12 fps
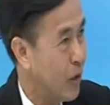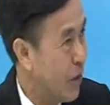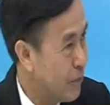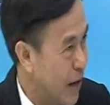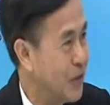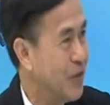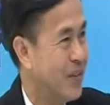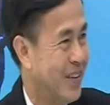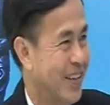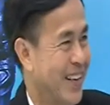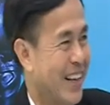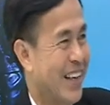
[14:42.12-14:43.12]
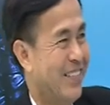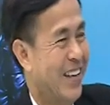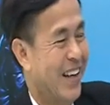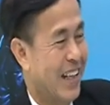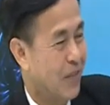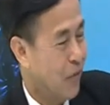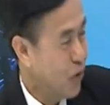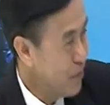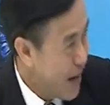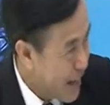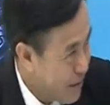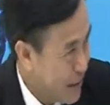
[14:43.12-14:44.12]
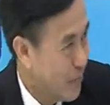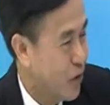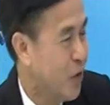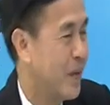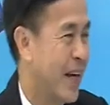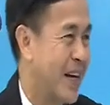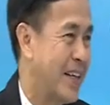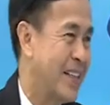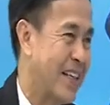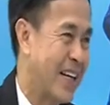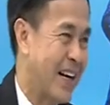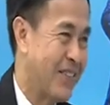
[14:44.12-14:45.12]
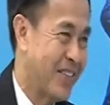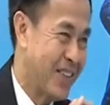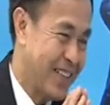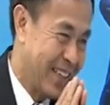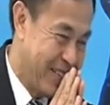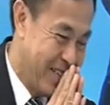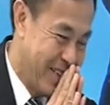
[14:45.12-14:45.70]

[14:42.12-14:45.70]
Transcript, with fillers: ก็ยังมีความหวังอยู่ใช่ครับแล้วครับ ขอบคุณมากครับที่มาร่วมรายการคืนนี้ครับสวัส